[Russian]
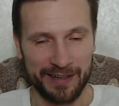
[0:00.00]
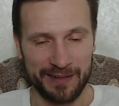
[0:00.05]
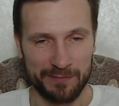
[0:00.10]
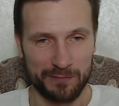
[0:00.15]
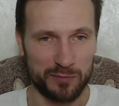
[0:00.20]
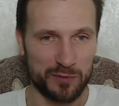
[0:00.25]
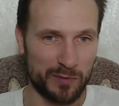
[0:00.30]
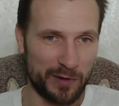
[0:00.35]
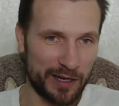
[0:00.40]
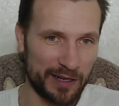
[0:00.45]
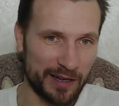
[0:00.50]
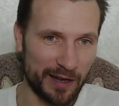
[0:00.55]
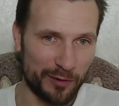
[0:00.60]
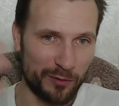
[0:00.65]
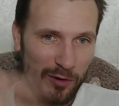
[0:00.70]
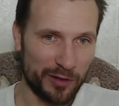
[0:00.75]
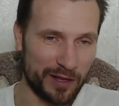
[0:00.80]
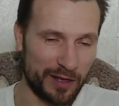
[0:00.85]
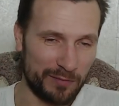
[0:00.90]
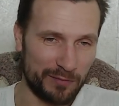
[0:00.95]
посмотрите,
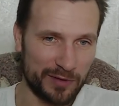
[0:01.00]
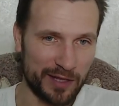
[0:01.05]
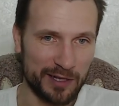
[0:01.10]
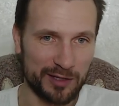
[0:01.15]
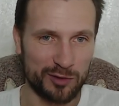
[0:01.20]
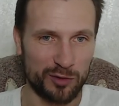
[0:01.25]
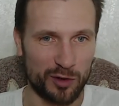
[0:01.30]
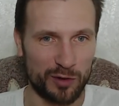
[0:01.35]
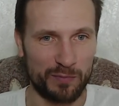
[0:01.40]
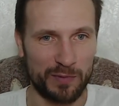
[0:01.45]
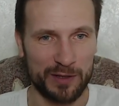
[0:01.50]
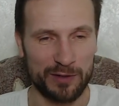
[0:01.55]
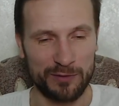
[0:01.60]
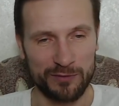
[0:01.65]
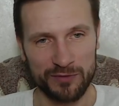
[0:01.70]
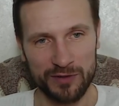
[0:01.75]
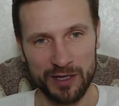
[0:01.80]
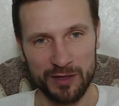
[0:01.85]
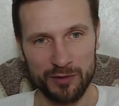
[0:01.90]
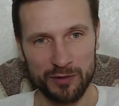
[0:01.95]
какой там танцор потом в
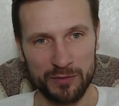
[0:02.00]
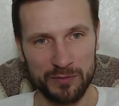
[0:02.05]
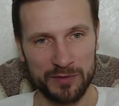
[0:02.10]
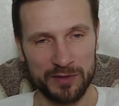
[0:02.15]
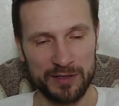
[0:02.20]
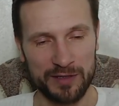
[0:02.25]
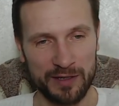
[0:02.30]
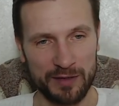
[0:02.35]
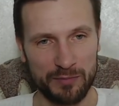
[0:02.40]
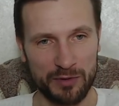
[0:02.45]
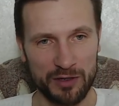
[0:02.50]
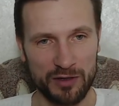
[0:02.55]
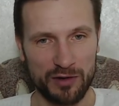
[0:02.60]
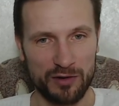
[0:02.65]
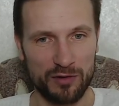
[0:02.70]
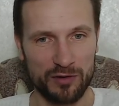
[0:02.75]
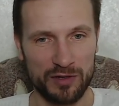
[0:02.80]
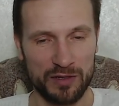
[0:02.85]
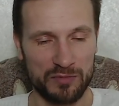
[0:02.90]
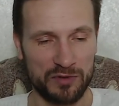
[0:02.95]
каком-нибудь
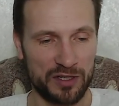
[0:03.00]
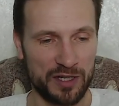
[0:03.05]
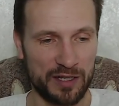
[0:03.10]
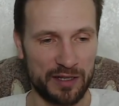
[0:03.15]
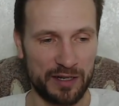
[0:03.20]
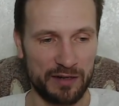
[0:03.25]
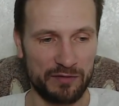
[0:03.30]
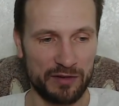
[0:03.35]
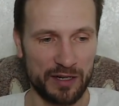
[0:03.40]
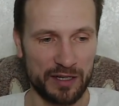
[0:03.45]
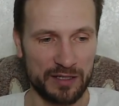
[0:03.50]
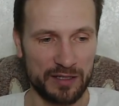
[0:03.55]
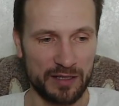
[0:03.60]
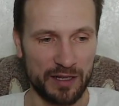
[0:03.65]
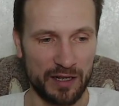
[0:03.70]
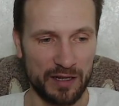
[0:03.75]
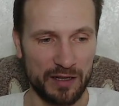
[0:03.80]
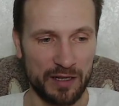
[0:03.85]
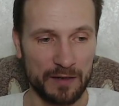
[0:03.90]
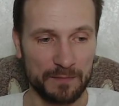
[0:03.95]
определенном жанре
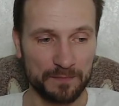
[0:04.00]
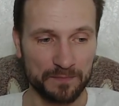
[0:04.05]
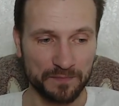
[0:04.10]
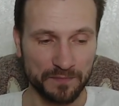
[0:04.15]
вырастает, да.